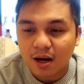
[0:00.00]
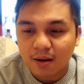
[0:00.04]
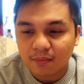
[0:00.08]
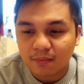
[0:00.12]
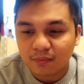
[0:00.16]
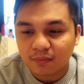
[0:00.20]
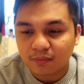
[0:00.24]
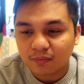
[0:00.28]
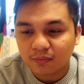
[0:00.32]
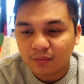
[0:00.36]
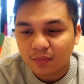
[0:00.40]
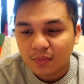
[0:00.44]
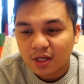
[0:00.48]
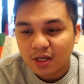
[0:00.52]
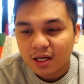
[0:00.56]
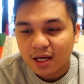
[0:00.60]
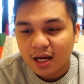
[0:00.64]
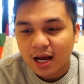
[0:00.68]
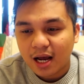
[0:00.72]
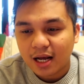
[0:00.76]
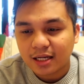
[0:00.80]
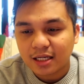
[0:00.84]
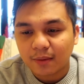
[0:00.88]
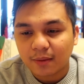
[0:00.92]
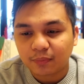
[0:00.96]
um,
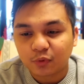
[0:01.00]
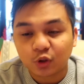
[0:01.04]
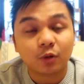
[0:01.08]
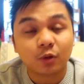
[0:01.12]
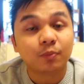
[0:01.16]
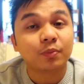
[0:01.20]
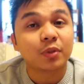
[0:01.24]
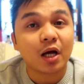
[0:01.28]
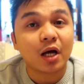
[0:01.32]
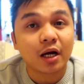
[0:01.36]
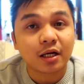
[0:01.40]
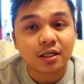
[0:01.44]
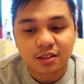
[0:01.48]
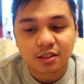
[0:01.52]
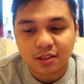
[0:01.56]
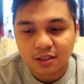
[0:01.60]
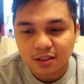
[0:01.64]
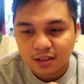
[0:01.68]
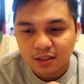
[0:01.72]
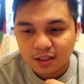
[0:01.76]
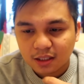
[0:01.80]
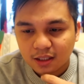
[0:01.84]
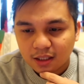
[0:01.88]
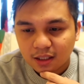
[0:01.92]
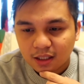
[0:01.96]
adapter
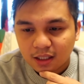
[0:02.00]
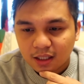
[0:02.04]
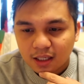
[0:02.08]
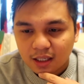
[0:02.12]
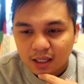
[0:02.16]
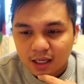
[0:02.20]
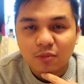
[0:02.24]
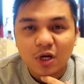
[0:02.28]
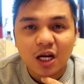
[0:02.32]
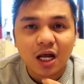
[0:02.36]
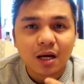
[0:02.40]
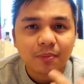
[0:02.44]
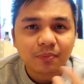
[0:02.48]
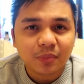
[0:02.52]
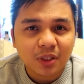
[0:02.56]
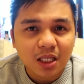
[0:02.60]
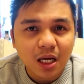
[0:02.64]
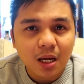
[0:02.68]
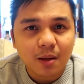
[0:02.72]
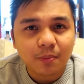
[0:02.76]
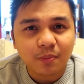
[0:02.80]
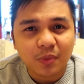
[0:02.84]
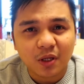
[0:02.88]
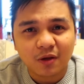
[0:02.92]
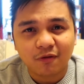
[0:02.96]
plugs
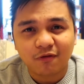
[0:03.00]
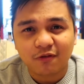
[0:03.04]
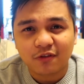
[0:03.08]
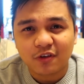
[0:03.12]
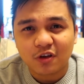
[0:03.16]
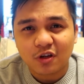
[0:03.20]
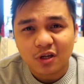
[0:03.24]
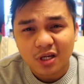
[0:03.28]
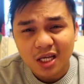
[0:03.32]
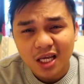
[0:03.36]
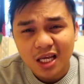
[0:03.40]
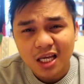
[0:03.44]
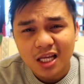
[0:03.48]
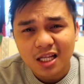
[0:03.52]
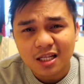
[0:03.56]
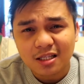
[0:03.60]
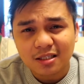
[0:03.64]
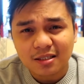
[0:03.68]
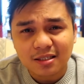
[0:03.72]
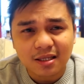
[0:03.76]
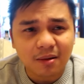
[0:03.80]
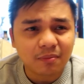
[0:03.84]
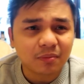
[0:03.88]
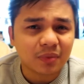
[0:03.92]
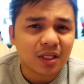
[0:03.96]
Laptop, if you
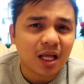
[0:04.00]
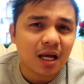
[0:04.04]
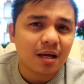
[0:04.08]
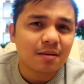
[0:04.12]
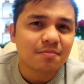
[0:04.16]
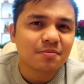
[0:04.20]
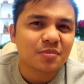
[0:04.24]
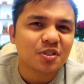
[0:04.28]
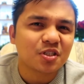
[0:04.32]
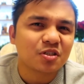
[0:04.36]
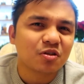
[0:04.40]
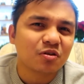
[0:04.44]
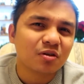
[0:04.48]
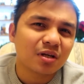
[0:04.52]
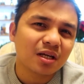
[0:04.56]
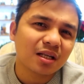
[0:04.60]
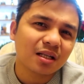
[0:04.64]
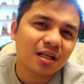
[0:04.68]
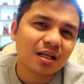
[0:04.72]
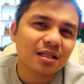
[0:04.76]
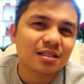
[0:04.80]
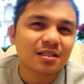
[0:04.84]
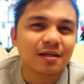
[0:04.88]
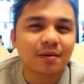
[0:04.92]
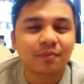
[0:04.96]
need, sometimes you
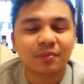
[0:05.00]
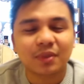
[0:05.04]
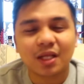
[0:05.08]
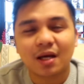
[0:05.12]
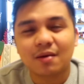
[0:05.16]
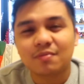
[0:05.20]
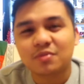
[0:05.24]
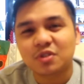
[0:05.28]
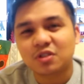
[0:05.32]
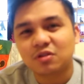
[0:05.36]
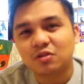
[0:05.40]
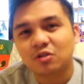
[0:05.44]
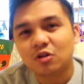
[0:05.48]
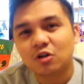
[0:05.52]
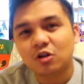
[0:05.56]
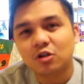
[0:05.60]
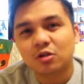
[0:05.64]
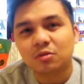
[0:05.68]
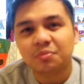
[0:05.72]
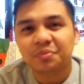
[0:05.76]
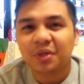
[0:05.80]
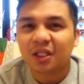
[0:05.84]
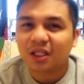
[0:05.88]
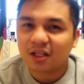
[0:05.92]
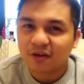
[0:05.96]
need it, sometimes you
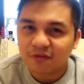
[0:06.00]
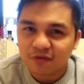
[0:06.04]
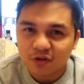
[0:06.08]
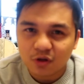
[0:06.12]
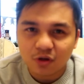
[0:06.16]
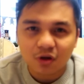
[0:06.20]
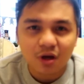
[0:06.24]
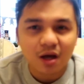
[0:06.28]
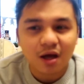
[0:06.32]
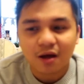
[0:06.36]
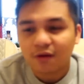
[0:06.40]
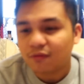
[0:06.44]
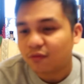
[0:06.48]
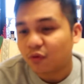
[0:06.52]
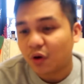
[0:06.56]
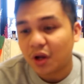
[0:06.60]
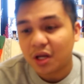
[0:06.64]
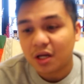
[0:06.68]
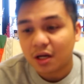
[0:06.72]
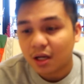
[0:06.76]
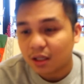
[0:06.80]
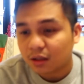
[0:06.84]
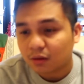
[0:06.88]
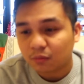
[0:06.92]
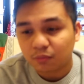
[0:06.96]
don't. But if you have, why
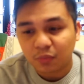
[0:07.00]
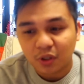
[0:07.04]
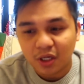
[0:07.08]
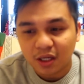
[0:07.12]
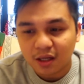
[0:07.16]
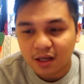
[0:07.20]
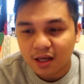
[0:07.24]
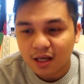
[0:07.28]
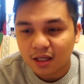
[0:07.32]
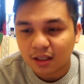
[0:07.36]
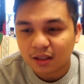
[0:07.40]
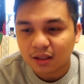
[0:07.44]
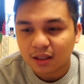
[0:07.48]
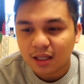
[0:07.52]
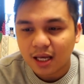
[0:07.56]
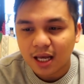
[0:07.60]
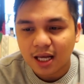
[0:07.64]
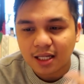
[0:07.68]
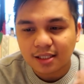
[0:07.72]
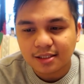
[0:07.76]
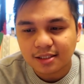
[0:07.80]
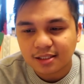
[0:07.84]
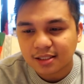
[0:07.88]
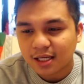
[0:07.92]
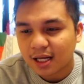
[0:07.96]
not bring it?
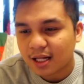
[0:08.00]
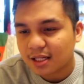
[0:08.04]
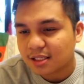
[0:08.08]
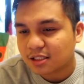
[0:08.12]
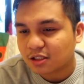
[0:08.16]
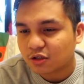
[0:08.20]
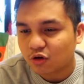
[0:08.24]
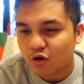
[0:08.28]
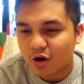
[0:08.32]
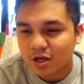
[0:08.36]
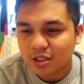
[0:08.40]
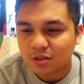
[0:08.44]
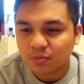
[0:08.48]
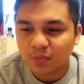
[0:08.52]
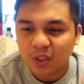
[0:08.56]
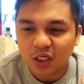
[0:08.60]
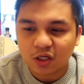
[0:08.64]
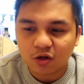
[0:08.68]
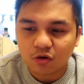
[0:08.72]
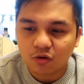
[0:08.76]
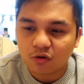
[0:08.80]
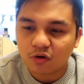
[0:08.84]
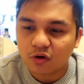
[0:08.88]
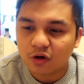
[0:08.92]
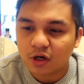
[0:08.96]
Headsets, USB
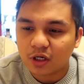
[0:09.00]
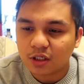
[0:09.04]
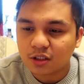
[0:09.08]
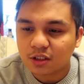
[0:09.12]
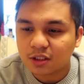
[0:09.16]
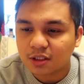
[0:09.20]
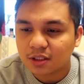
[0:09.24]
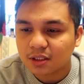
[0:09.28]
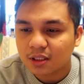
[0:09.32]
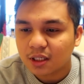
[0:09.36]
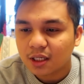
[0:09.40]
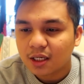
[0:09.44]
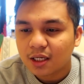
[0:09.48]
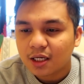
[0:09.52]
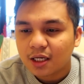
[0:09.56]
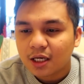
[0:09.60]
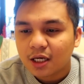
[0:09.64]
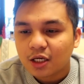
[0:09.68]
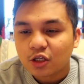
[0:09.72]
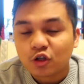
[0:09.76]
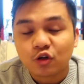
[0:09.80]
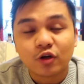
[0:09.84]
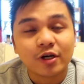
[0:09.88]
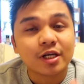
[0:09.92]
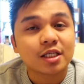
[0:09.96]
cords,
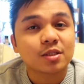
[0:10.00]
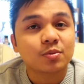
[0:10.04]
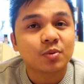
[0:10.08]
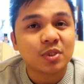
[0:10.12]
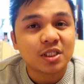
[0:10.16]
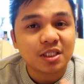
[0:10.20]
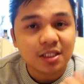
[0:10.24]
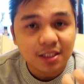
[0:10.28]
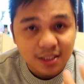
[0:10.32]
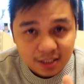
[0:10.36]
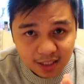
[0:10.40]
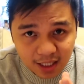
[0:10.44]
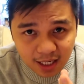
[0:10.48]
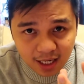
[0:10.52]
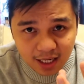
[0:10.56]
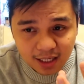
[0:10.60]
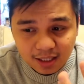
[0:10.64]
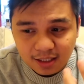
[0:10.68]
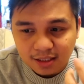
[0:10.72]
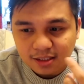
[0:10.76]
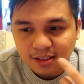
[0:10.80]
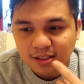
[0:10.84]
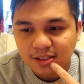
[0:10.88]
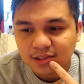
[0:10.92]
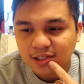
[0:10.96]
USB
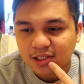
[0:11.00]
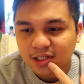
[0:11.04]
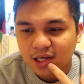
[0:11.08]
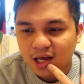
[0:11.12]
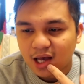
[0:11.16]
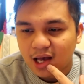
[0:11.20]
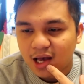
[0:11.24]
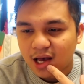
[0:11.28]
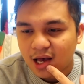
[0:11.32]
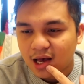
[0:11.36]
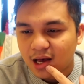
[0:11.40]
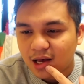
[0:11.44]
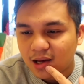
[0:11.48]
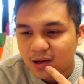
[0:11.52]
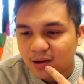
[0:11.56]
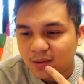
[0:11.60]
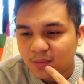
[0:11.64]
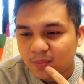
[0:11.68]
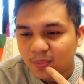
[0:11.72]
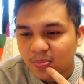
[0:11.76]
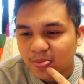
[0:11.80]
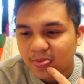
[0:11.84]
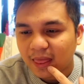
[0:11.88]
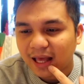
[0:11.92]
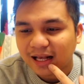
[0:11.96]
sticks,
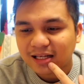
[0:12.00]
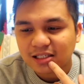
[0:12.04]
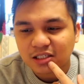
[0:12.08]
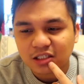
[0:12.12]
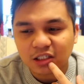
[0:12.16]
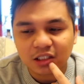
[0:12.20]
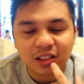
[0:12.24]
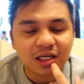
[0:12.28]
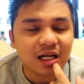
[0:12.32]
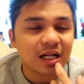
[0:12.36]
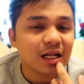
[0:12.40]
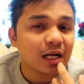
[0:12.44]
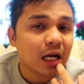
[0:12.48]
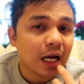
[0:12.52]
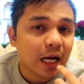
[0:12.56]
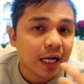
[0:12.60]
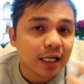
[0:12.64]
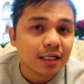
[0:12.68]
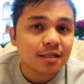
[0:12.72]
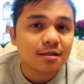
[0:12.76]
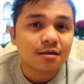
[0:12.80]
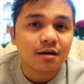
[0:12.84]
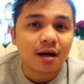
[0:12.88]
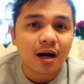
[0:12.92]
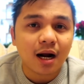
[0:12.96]
um, external
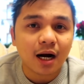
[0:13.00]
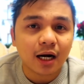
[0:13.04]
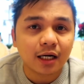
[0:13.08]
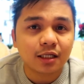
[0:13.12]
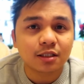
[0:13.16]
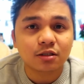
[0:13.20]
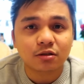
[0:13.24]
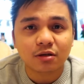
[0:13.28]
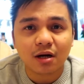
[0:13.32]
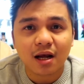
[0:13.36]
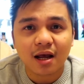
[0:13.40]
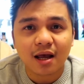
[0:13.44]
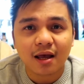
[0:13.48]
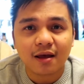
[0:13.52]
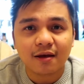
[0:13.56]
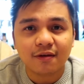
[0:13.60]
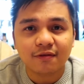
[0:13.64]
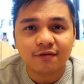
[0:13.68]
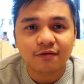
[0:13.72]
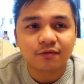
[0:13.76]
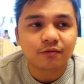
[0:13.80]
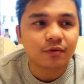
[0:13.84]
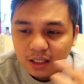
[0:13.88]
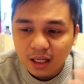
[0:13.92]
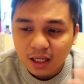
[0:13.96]
hard
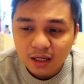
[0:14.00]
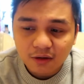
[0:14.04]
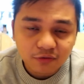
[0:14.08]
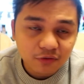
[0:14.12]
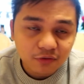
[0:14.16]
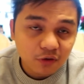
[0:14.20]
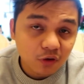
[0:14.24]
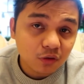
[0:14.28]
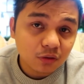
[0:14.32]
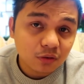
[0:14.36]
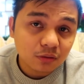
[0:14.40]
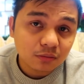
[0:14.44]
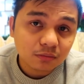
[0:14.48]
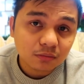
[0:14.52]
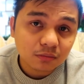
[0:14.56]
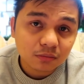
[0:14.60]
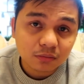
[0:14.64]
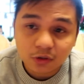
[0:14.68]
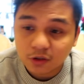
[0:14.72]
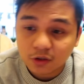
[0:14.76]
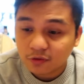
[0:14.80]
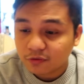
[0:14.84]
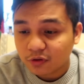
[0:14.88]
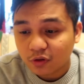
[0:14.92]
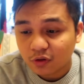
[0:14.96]
drive, cell phone,
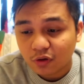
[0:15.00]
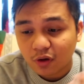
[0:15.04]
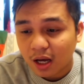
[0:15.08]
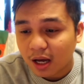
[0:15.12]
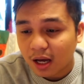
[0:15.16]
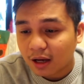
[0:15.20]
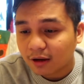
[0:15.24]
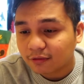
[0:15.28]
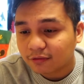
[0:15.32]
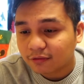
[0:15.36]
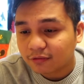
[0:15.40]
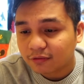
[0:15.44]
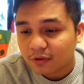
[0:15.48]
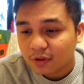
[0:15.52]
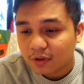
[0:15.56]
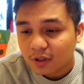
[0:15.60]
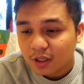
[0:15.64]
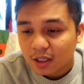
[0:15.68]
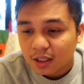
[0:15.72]
if you have